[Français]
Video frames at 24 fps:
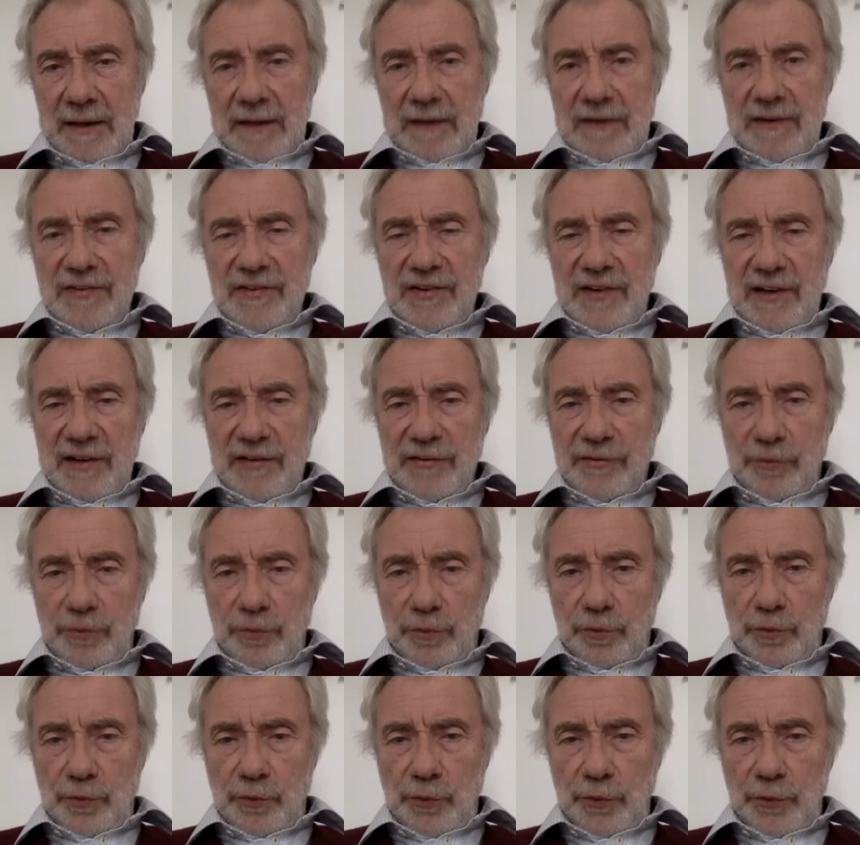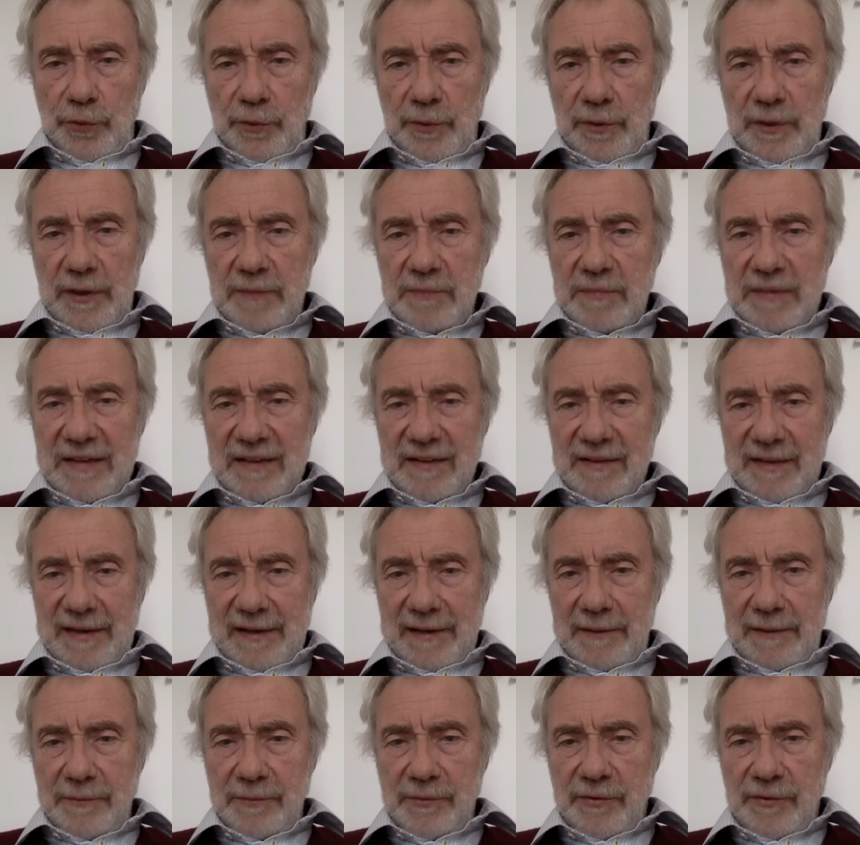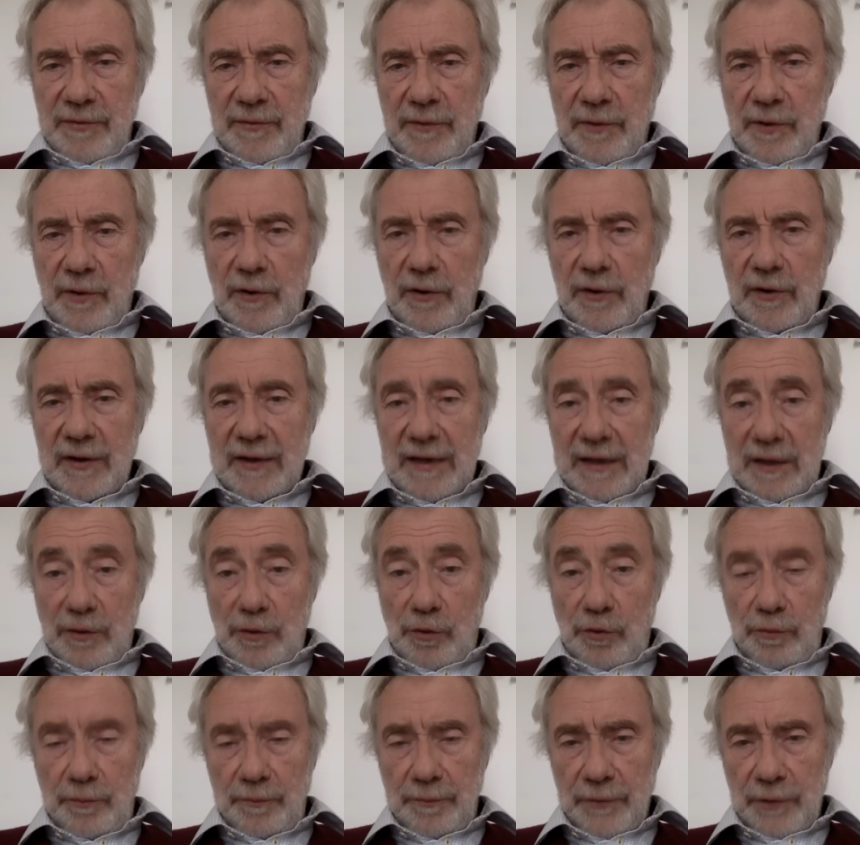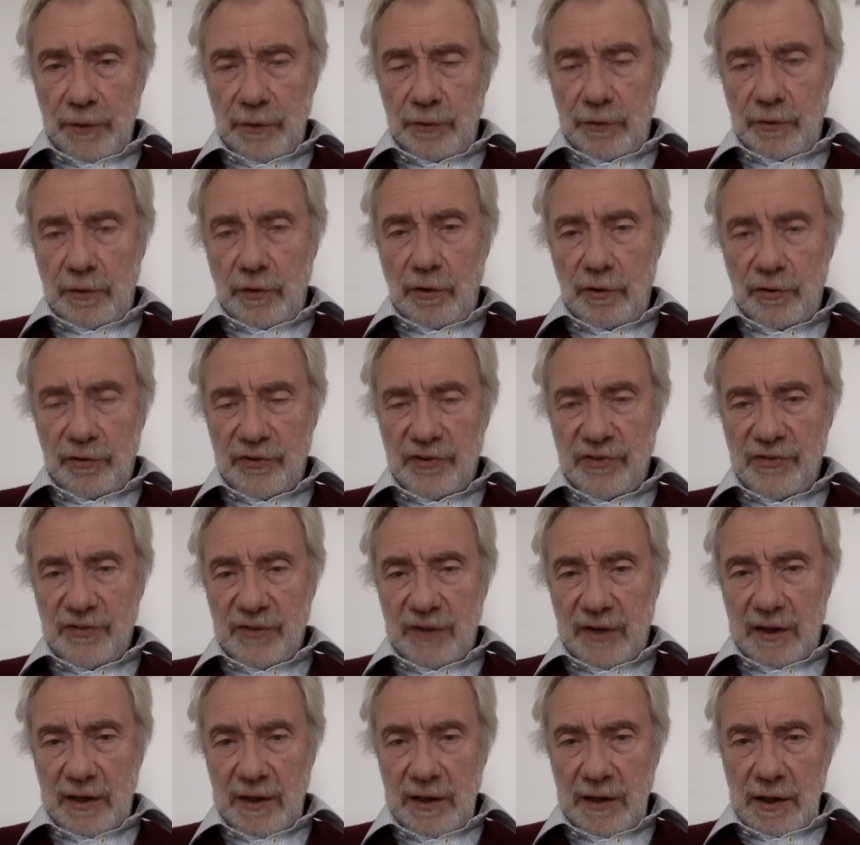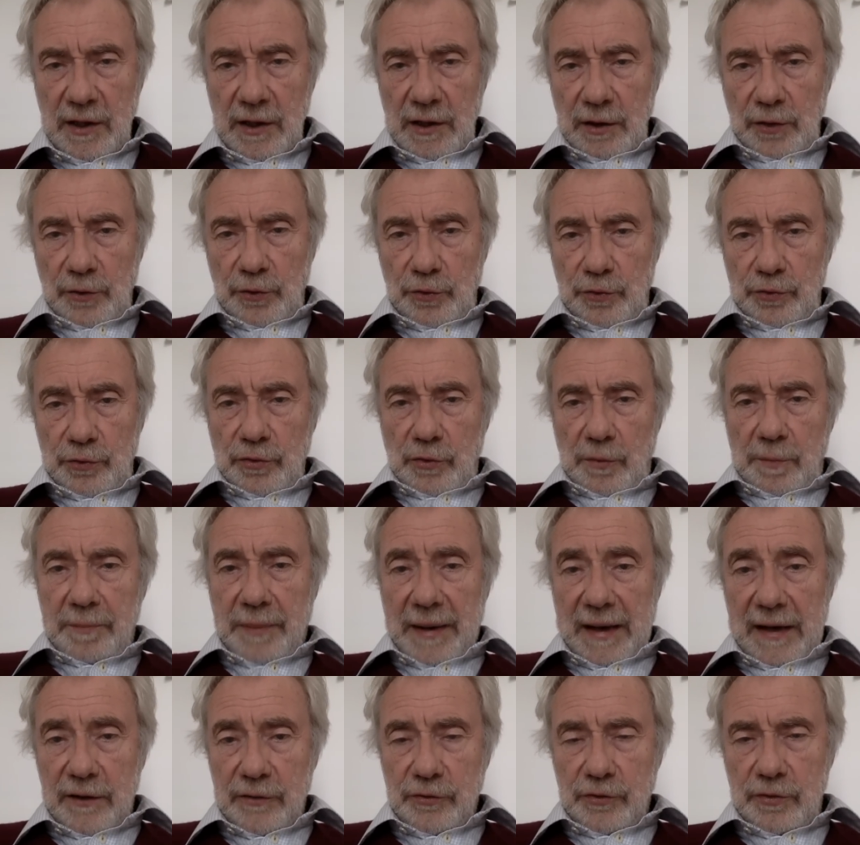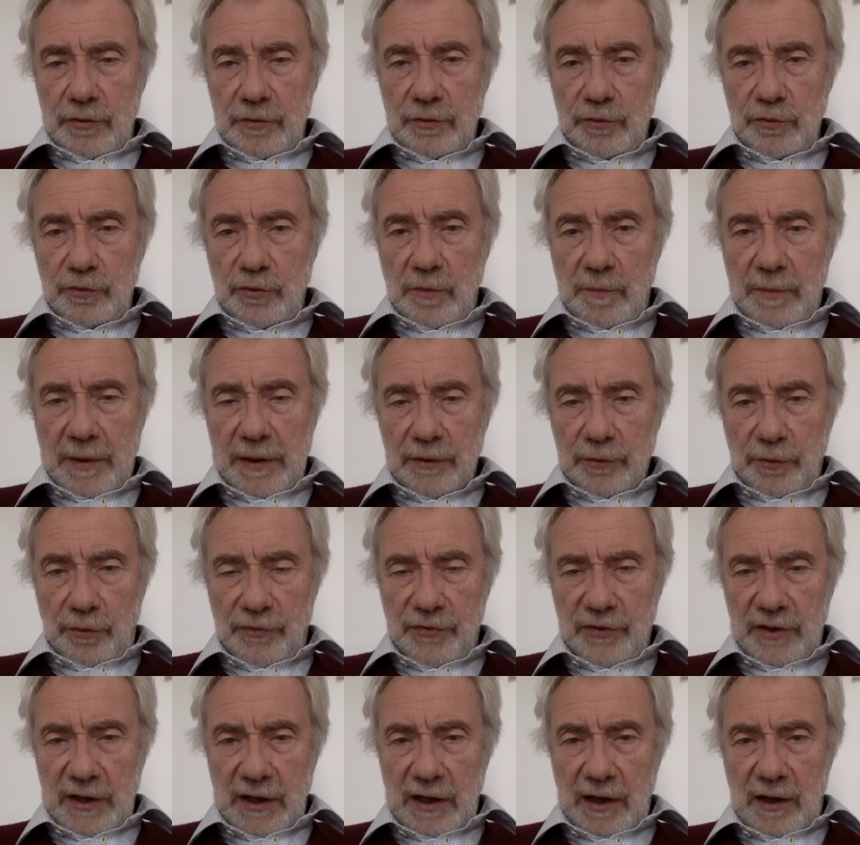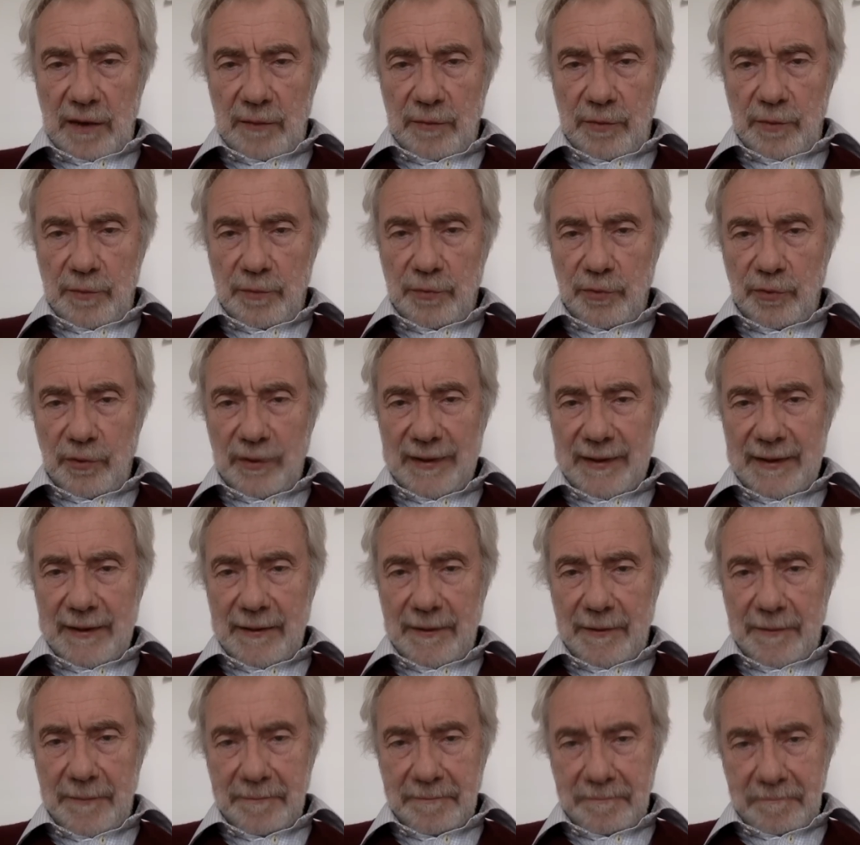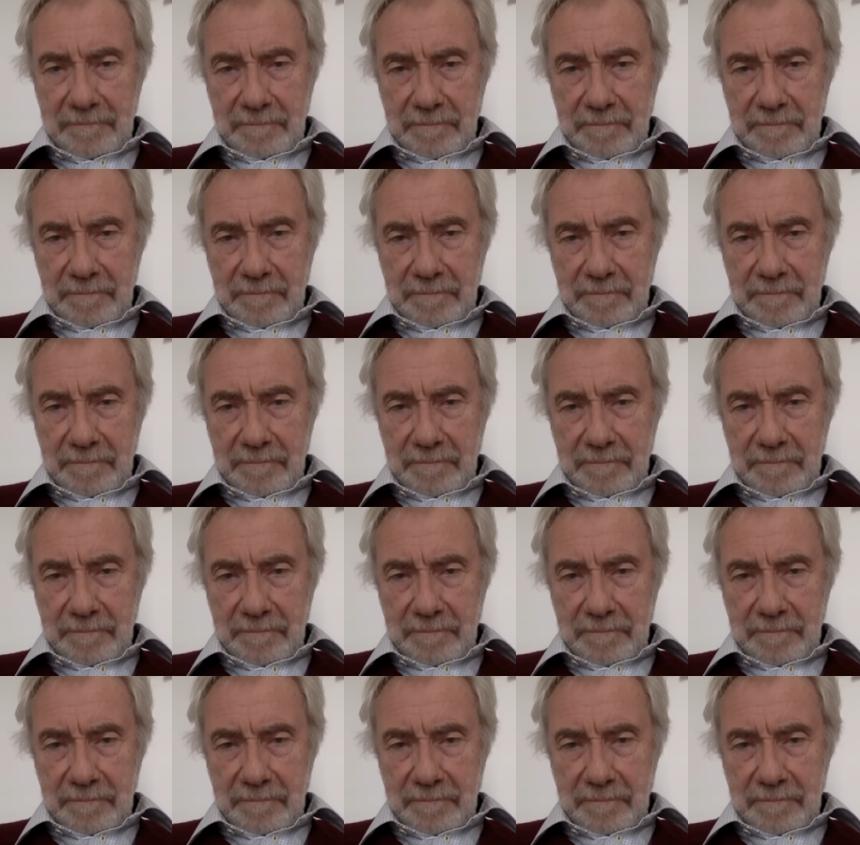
Les élections ont lieu, les midterms, euh, qui ont euh, enregistré une perte, une perte considérable pour le